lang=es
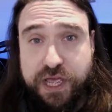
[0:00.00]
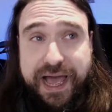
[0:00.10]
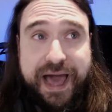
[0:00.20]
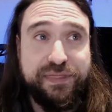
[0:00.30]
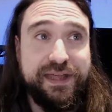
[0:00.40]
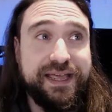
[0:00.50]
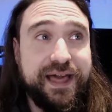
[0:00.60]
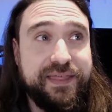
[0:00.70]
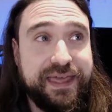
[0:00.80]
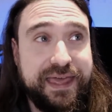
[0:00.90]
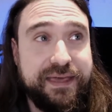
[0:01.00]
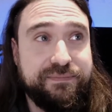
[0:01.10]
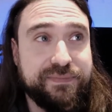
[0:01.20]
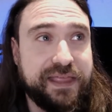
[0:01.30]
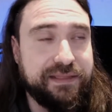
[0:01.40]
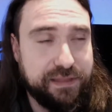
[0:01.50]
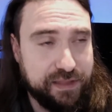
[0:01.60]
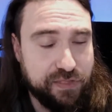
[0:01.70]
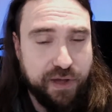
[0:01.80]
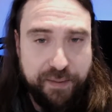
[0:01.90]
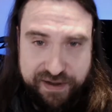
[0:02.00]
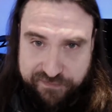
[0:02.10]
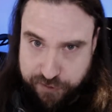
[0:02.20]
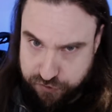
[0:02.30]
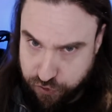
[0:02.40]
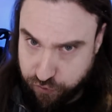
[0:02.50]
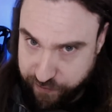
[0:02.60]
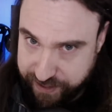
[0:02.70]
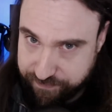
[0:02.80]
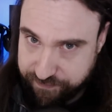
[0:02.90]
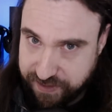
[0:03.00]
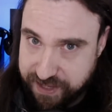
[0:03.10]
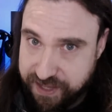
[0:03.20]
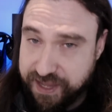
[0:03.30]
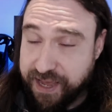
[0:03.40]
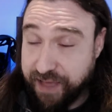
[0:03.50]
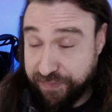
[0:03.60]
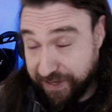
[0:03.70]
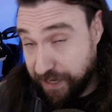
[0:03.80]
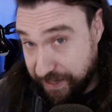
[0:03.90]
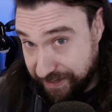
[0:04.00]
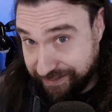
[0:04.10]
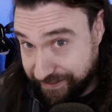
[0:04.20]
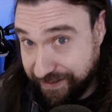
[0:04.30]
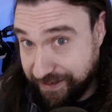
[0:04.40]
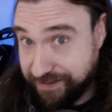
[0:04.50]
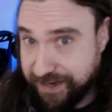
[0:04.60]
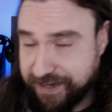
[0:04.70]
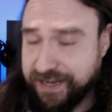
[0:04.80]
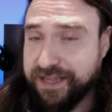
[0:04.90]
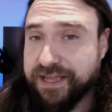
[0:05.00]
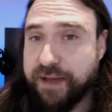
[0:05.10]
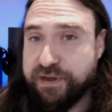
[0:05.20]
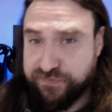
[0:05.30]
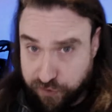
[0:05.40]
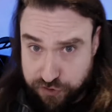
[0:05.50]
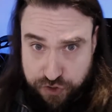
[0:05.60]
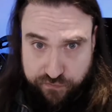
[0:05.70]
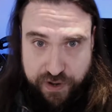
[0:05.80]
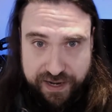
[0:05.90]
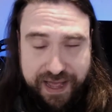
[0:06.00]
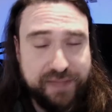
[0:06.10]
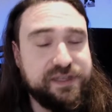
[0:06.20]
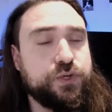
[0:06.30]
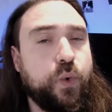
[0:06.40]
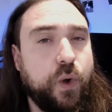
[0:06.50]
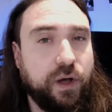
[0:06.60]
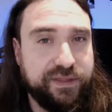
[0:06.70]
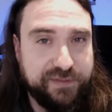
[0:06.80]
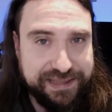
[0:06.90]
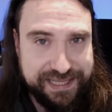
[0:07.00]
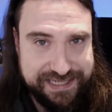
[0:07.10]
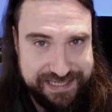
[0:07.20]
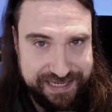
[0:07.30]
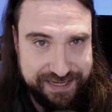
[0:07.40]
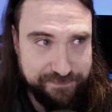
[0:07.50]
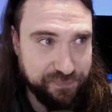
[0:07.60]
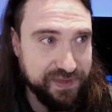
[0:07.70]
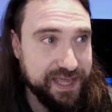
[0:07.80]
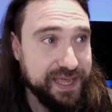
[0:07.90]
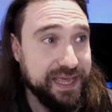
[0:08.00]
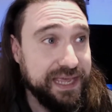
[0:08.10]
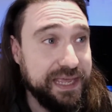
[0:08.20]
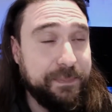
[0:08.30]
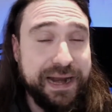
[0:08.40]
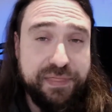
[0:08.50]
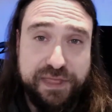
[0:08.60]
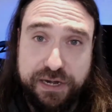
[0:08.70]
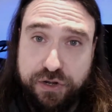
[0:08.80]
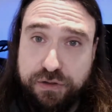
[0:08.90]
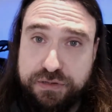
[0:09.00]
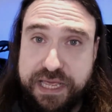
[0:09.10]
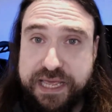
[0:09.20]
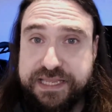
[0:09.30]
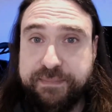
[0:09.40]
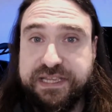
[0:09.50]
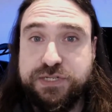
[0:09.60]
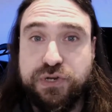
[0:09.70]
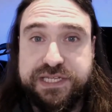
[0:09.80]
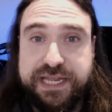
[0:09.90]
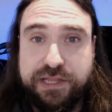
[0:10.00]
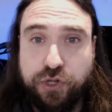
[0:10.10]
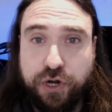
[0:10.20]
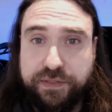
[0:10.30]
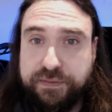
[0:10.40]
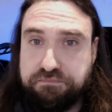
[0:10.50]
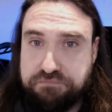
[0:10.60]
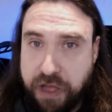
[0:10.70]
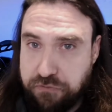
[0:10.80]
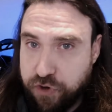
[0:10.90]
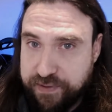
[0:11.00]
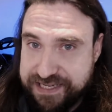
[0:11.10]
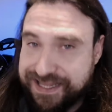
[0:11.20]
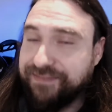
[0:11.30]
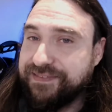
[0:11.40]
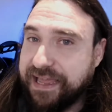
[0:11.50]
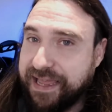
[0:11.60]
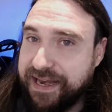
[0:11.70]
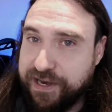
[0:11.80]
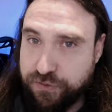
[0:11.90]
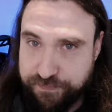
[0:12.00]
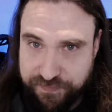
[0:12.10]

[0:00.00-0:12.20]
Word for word: acerca de que, diciendo, a ver, From Software, acerca del, Elden Ring. A ver, por el Software, hacéis un juego de fantasía. Y para hacerlo, eh, llamáis a un escritor, a un novelista de género.